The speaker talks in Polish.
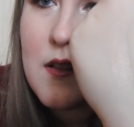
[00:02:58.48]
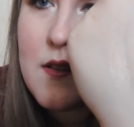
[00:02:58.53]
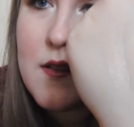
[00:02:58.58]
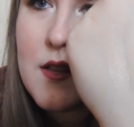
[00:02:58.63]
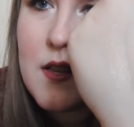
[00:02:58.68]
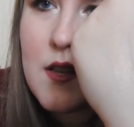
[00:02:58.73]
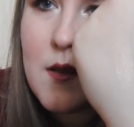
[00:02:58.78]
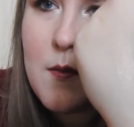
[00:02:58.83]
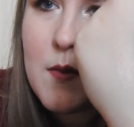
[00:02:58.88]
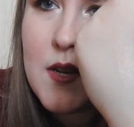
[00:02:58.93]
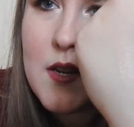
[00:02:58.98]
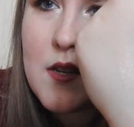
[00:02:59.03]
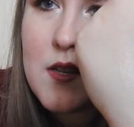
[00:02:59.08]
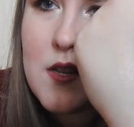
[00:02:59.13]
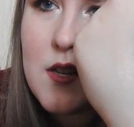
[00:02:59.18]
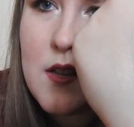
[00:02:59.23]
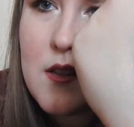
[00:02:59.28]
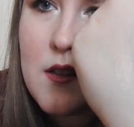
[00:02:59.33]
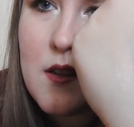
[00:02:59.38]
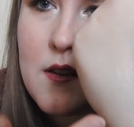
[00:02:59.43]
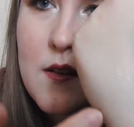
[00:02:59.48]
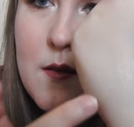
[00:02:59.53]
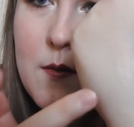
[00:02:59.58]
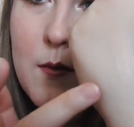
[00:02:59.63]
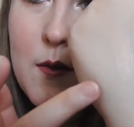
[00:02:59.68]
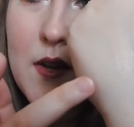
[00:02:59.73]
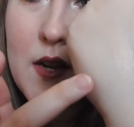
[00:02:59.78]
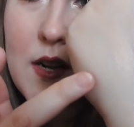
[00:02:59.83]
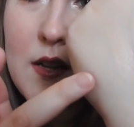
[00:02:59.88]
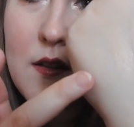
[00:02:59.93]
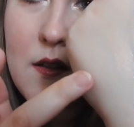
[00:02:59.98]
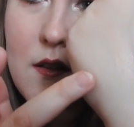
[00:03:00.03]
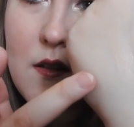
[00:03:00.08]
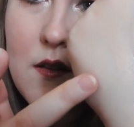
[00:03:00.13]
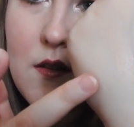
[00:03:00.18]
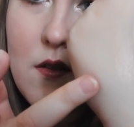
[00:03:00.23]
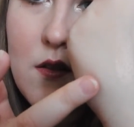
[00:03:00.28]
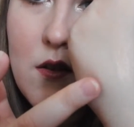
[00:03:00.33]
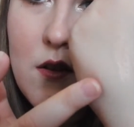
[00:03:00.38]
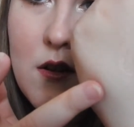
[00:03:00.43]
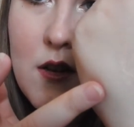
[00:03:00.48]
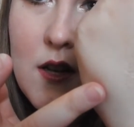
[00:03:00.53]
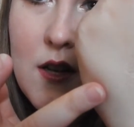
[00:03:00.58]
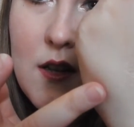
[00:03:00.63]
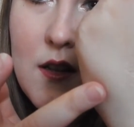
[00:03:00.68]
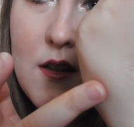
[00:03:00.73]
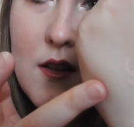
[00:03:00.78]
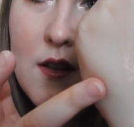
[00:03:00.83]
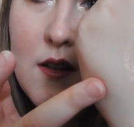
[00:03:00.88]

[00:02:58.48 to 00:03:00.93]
Ten jest taki bardziej transparentny trochę,